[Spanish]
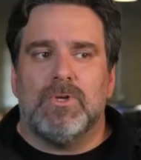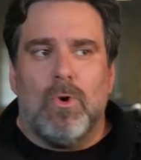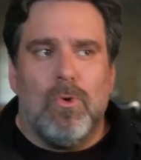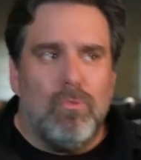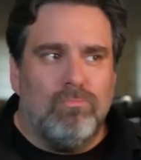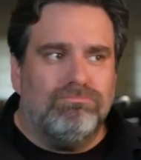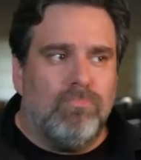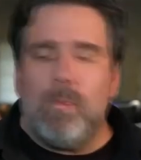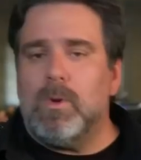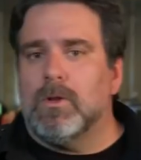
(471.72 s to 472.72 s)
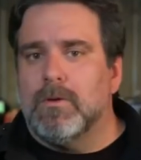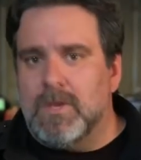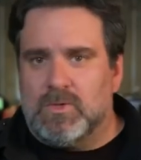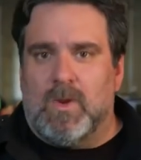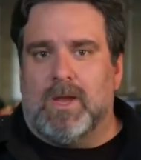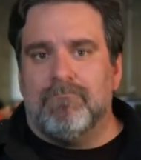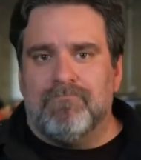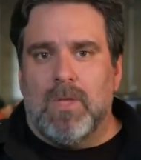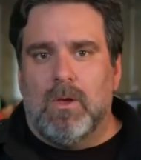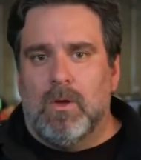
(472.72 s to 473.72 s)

Aún... Bueno, ha sido broma